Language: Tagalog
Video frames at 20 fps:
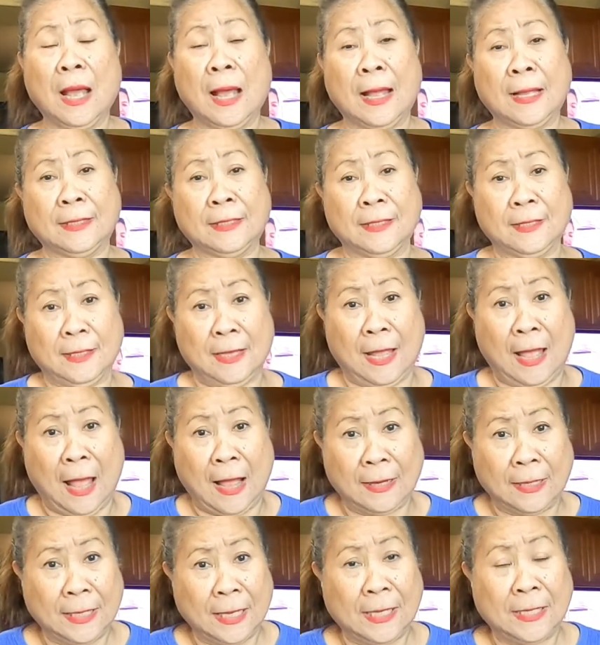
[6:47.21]
at
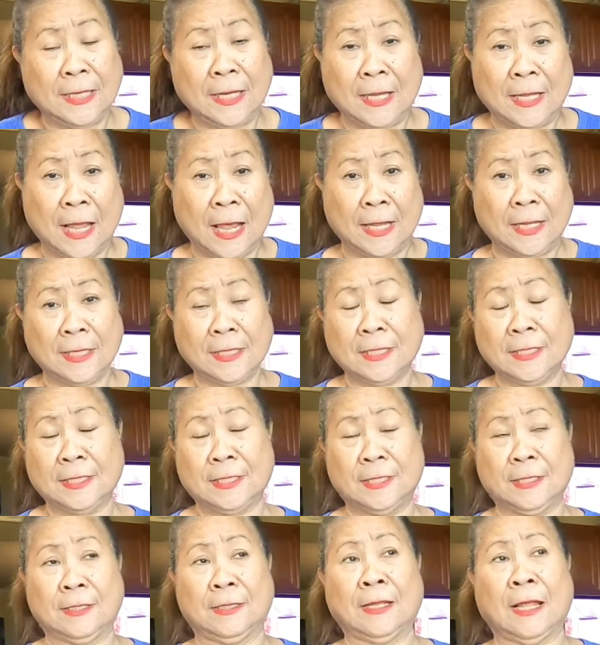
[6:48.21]
ang kidney niya
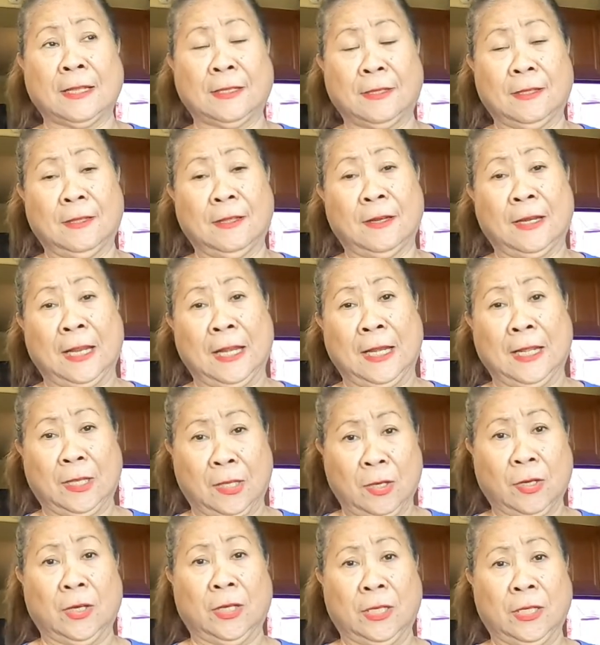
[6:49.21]
is not really
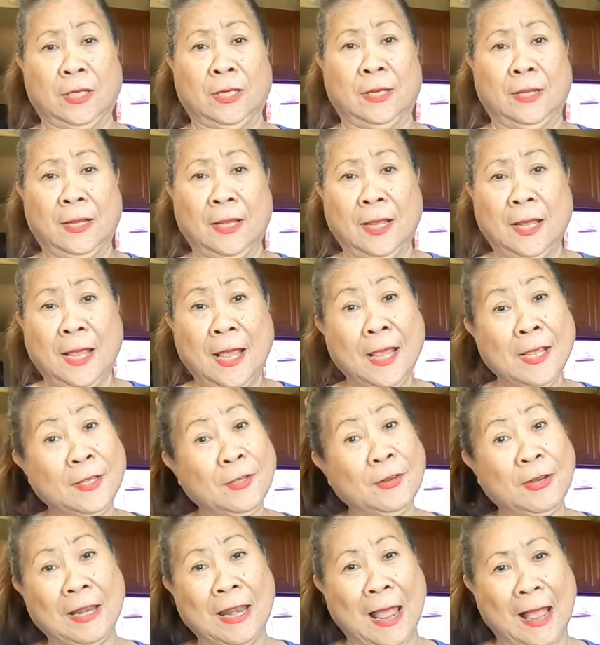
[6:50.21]
good.
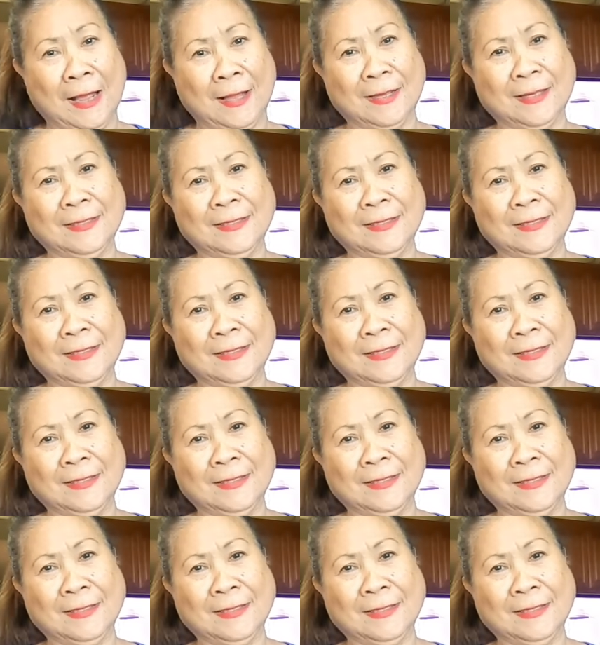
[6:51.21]
Yun lang.